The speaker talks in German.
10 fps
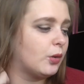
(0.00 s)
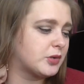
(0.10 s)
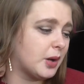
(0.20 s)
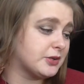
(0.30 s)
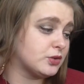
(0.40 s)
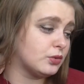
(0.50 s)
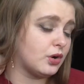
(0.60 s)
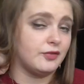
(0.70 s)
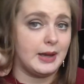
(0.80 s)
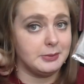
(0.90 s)
kommt, glaube ich, nur
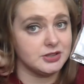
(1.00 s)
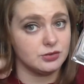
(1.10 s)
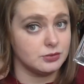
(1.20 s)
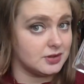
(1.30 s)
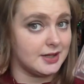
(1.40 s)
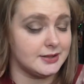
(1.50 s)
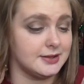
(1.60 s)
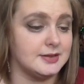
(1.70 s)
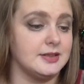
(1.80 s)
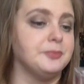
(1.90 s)
noch auf Amazon dran
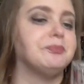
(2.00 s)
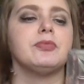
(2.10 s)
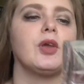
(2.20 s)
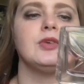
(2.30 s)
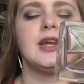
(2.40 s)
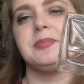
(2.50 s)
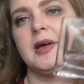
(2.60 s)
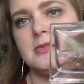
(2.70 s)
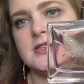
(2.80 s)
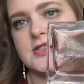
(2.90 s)
an die. Und ich habe
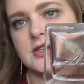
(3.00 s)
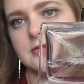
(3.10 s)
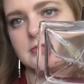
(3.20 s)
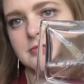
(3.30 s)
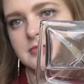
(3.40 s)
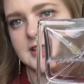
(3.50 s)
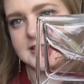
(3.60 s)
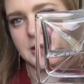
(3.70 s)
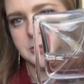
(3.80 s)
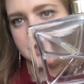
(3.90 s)
damals den
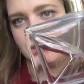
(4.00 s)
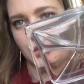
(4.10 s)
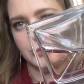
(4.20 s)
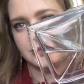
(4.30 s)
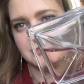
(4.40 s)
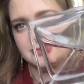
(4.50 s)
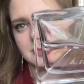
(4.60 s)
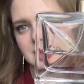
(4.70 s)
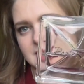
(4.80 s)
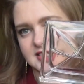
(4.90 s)
Test habe ich genommen.
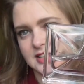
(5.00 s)
Da